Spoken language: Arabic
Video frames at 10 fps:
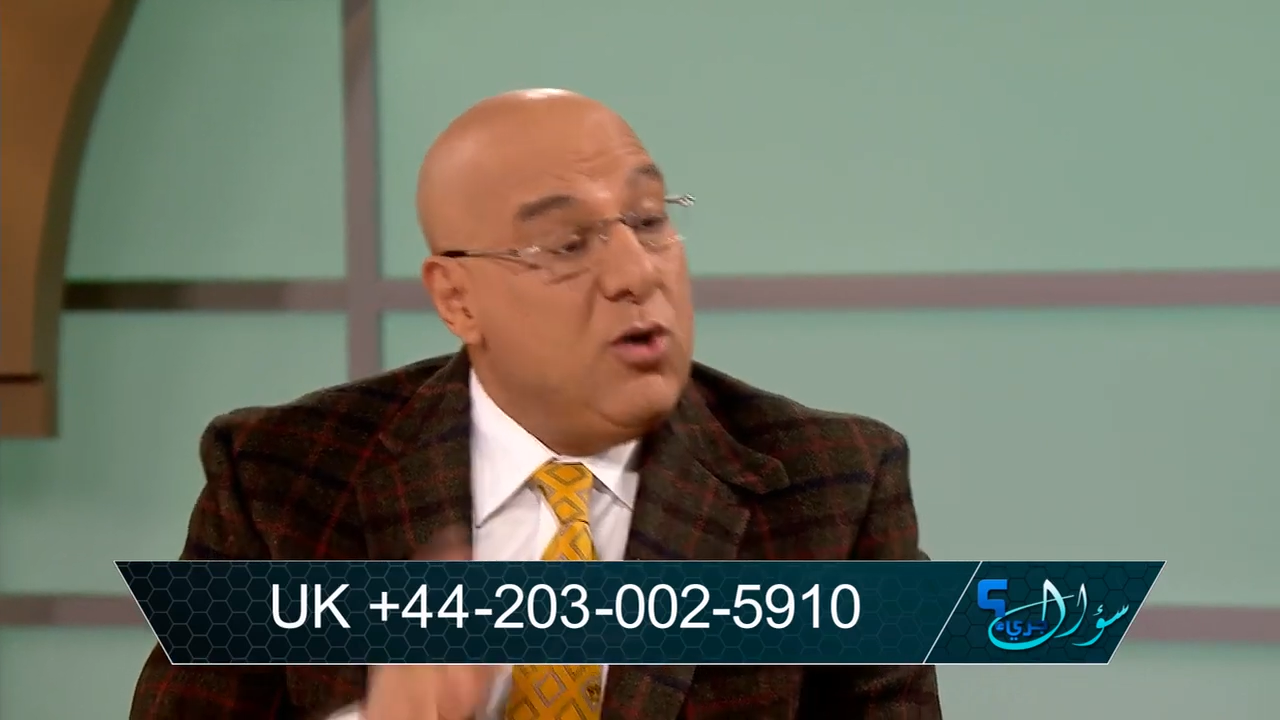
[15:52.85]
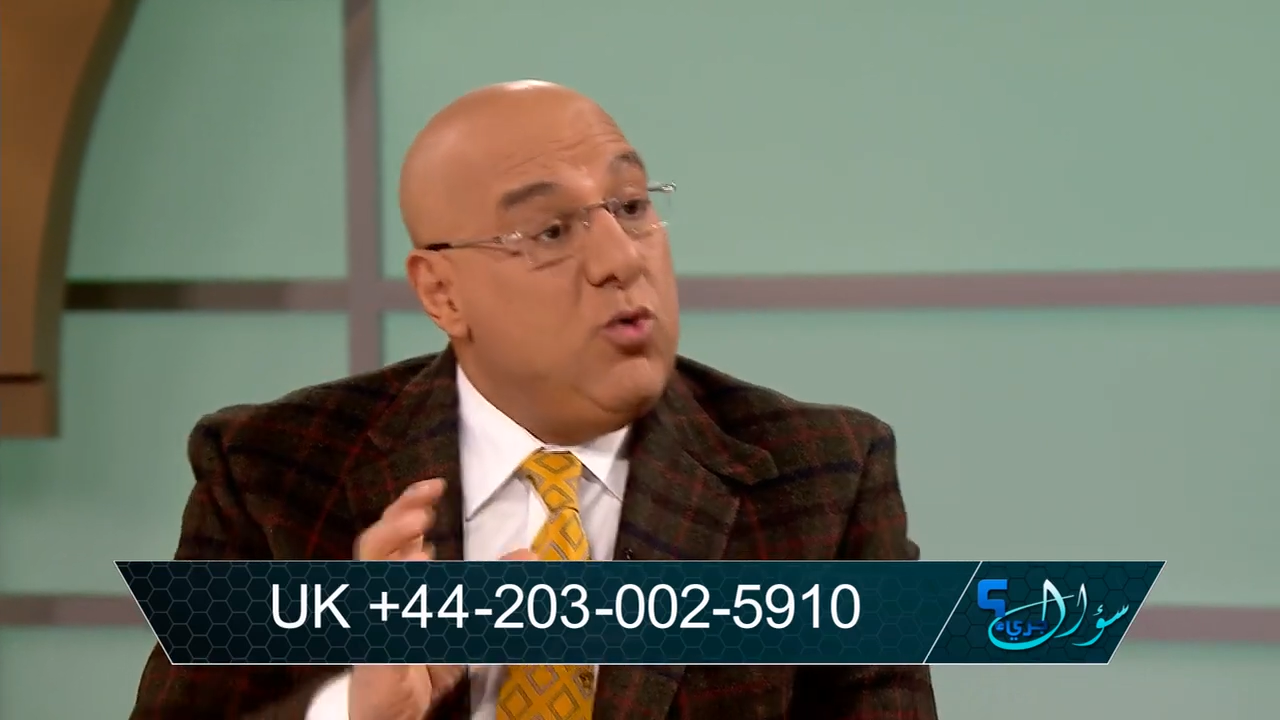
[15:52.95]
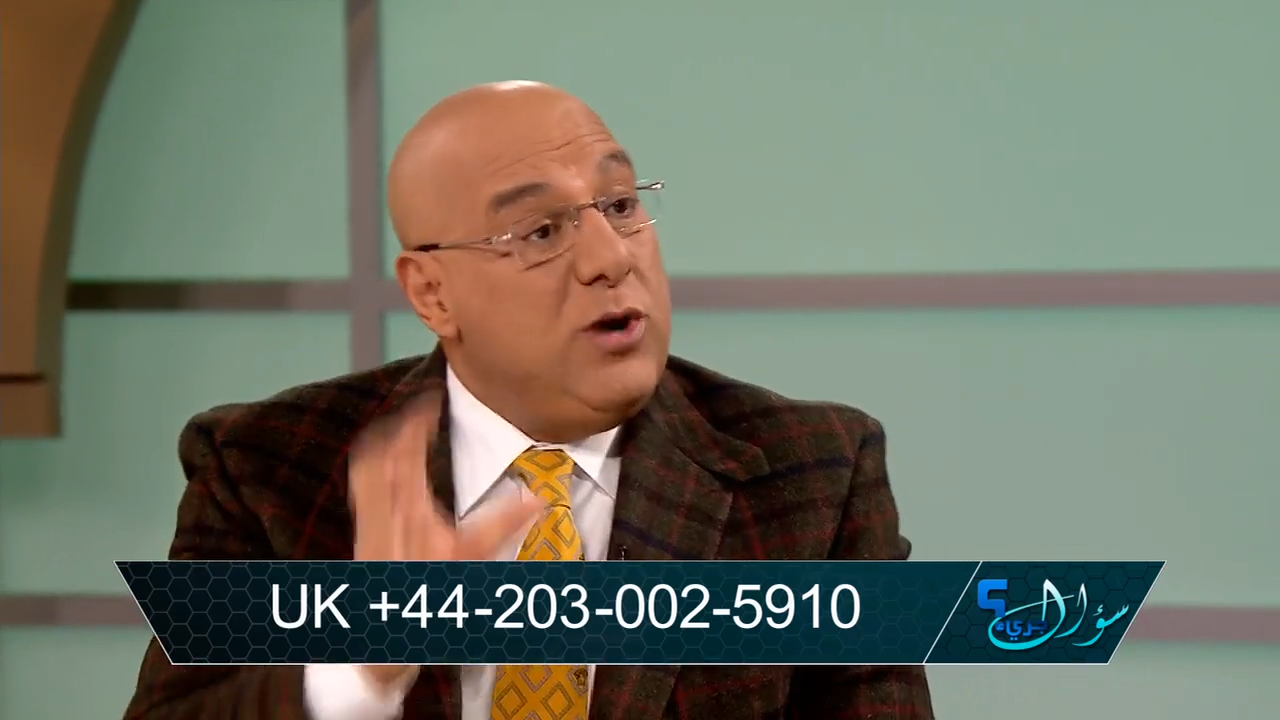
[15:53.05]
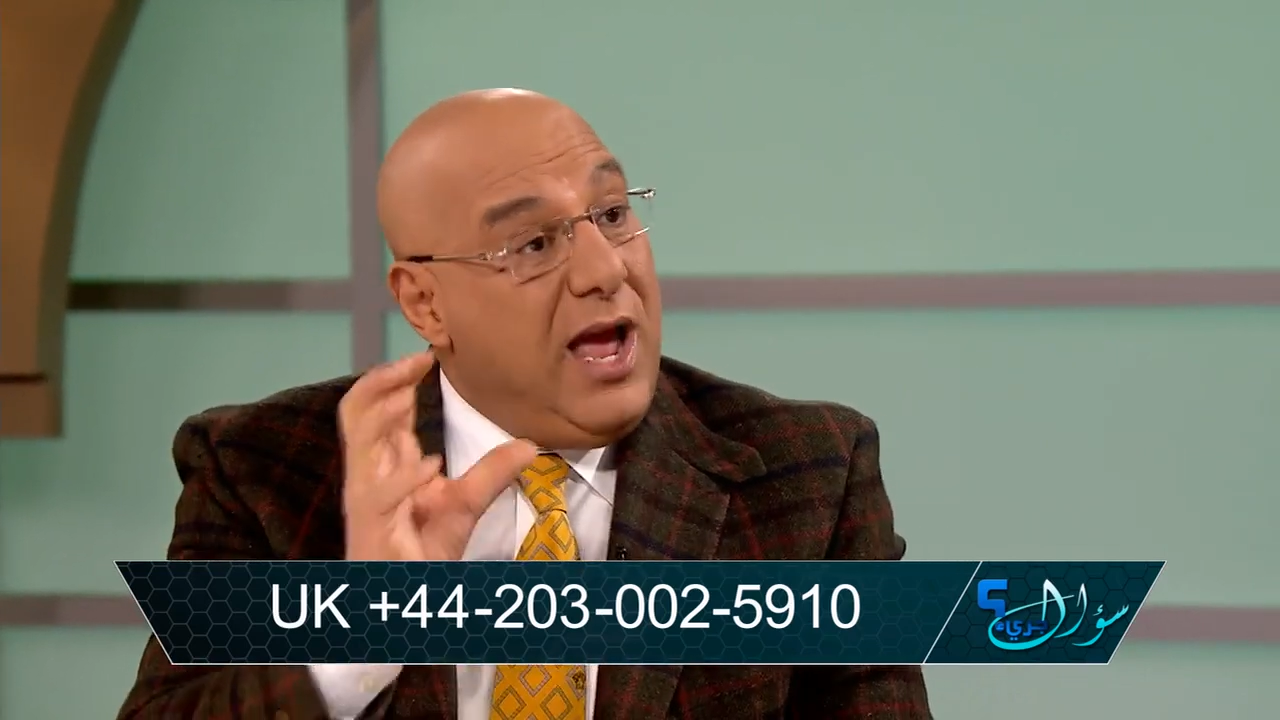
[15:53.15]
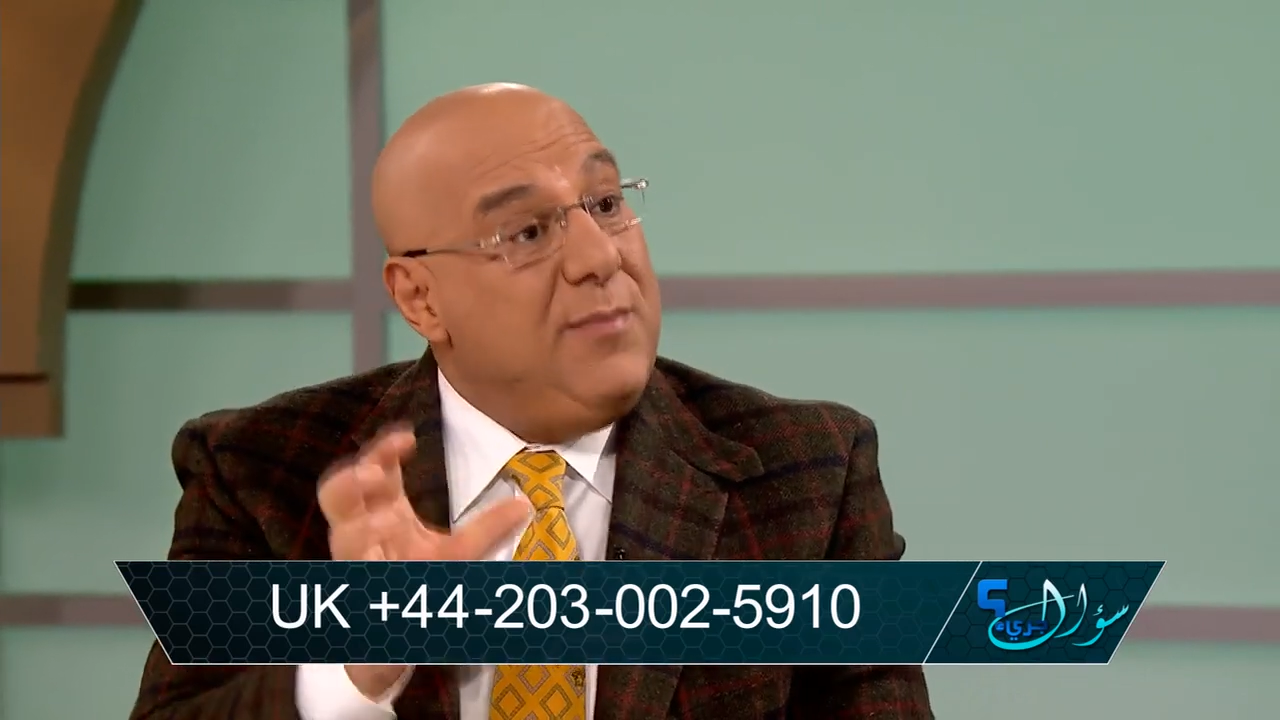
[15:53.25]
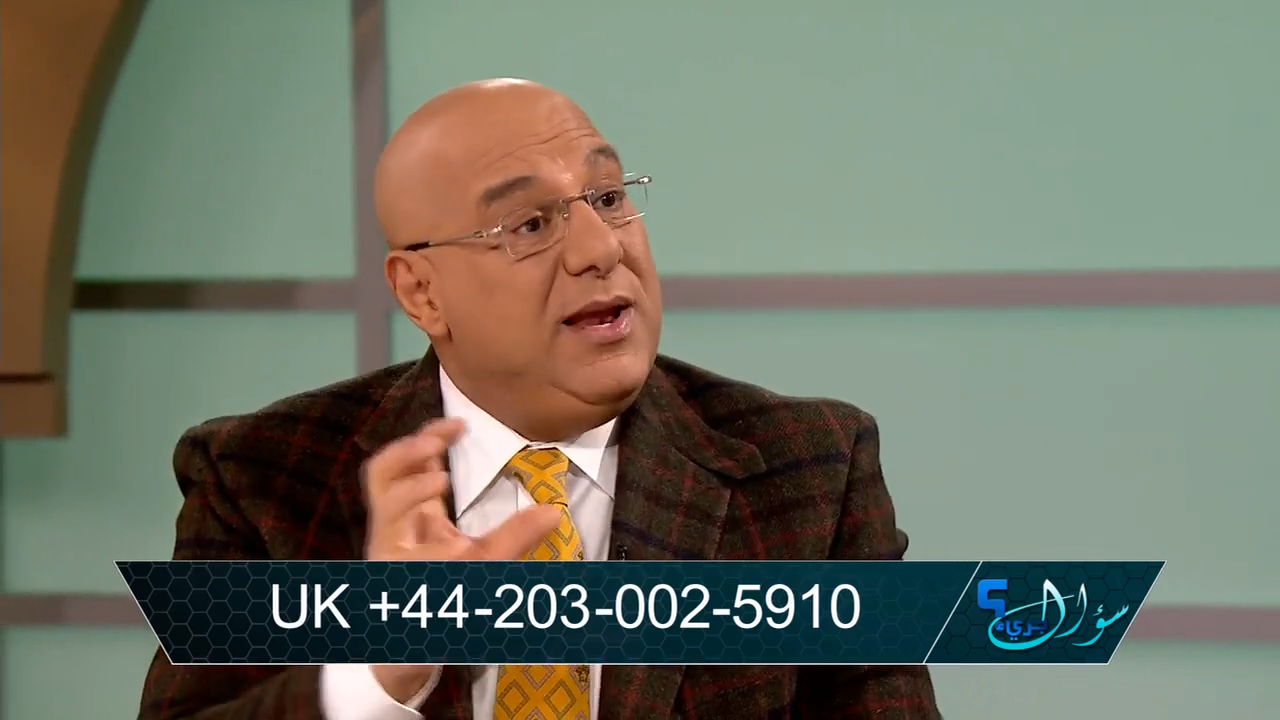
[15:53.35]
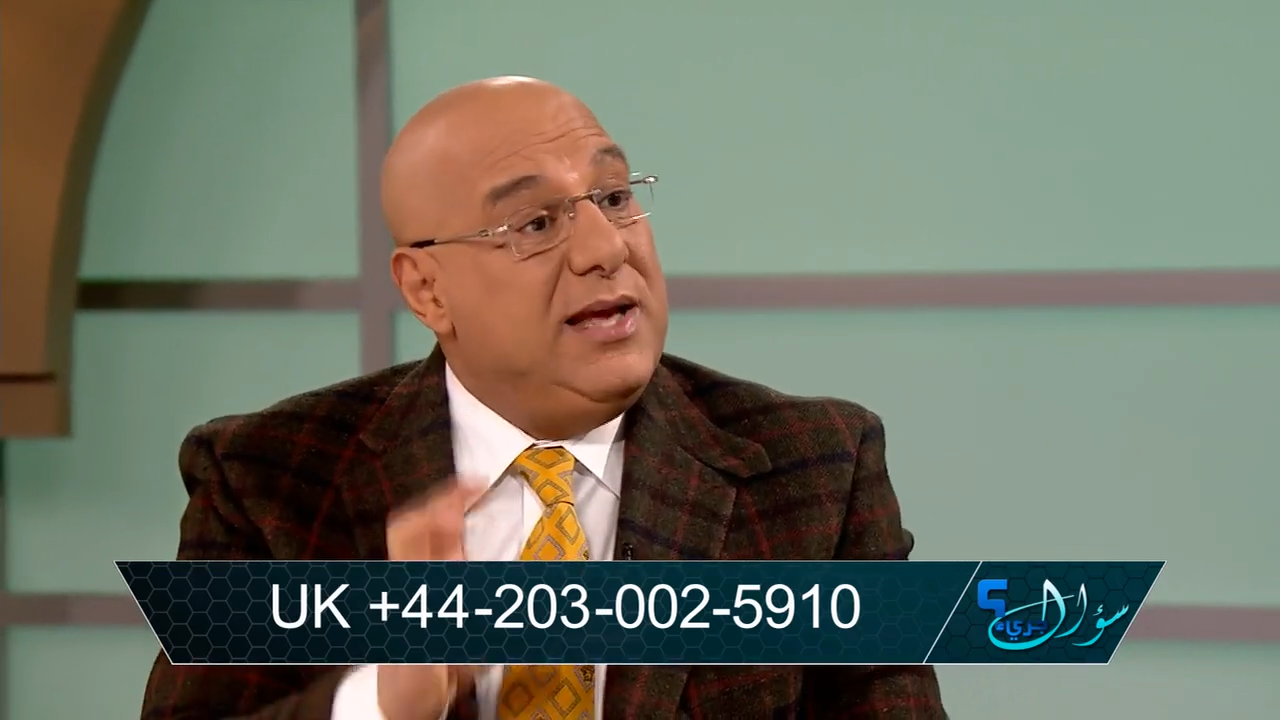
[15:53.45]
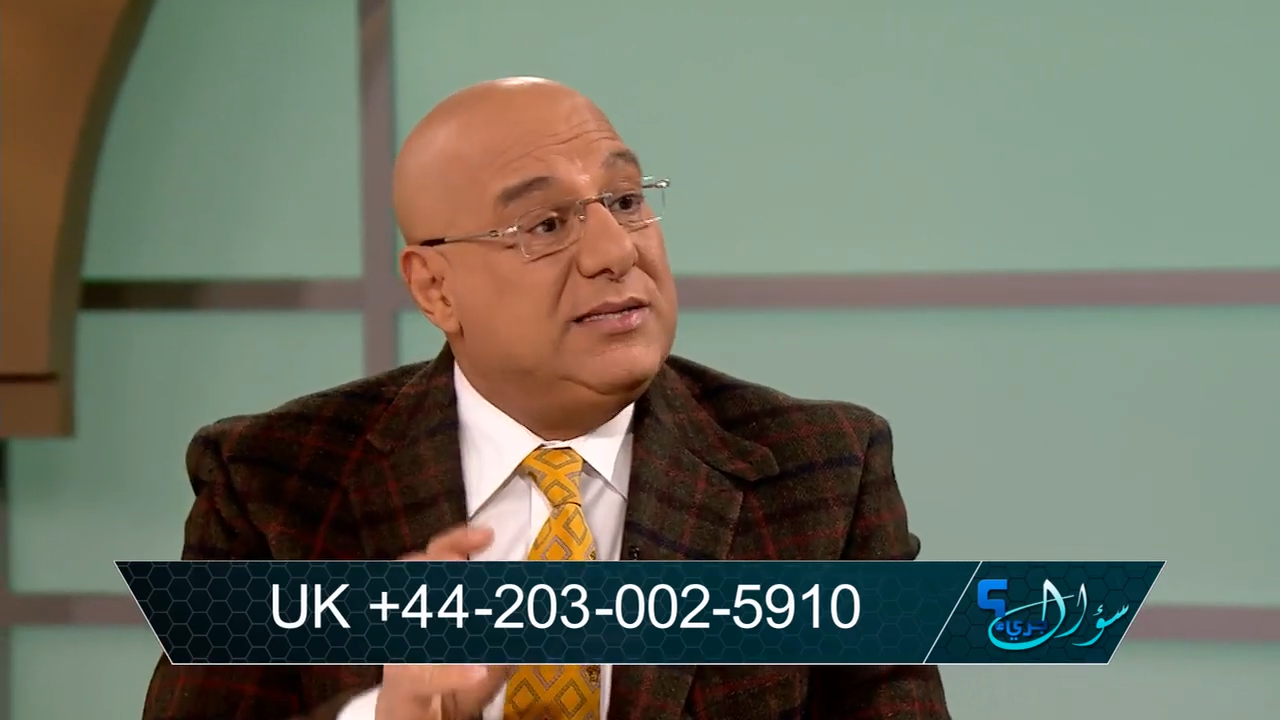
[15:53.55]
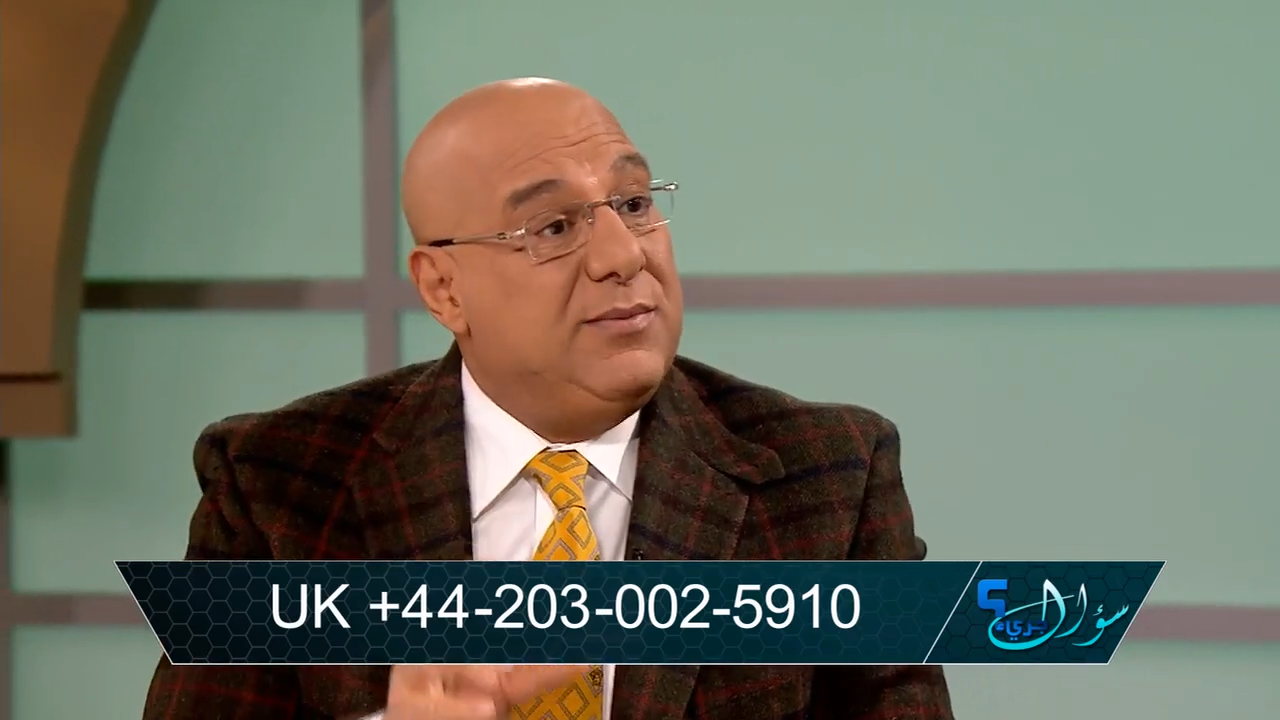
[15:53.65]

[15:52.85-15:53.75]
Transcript: كل حمله لها